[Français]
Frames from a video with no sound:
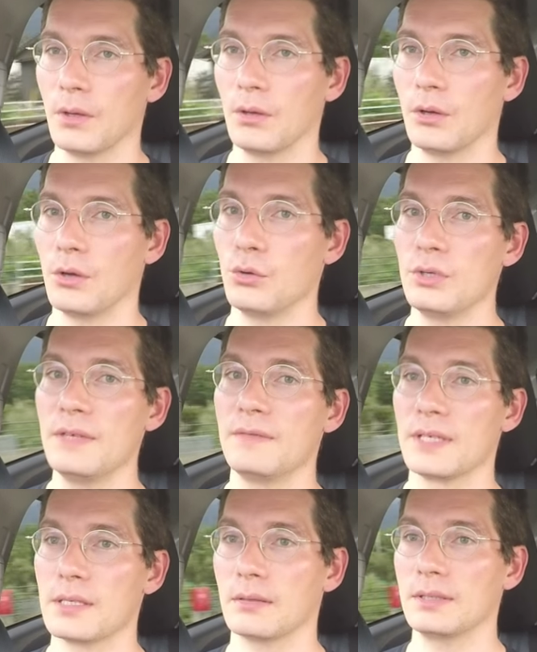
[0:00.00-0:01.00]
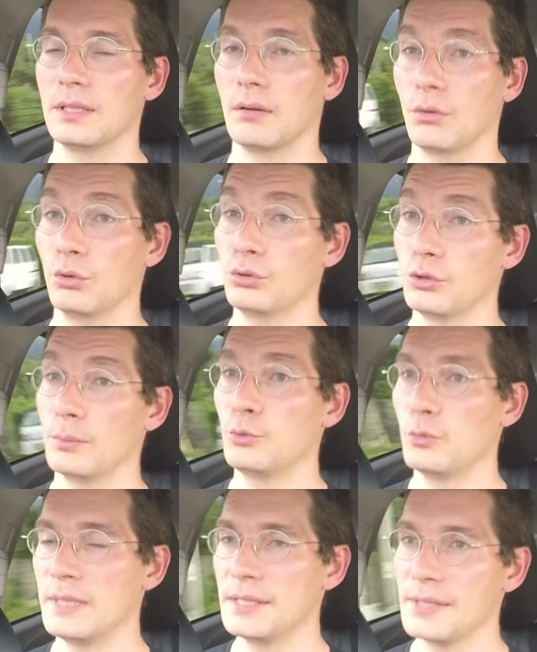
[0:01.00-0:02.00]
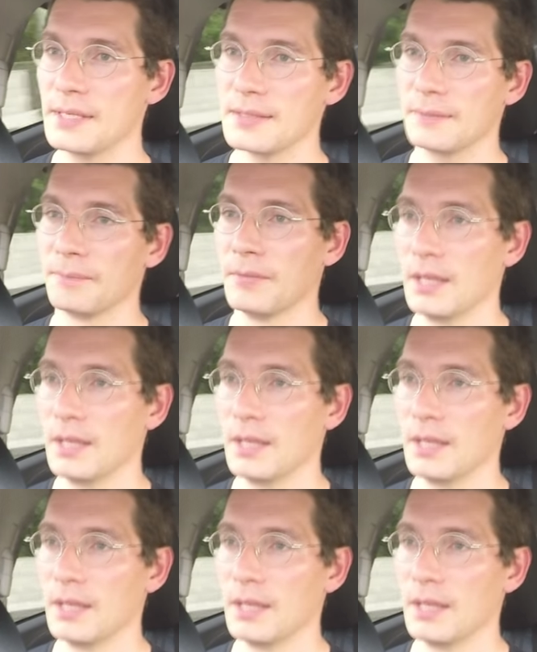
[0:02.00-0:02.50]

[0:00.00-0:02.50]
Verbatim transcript: le livre va sortir en octobre 2016.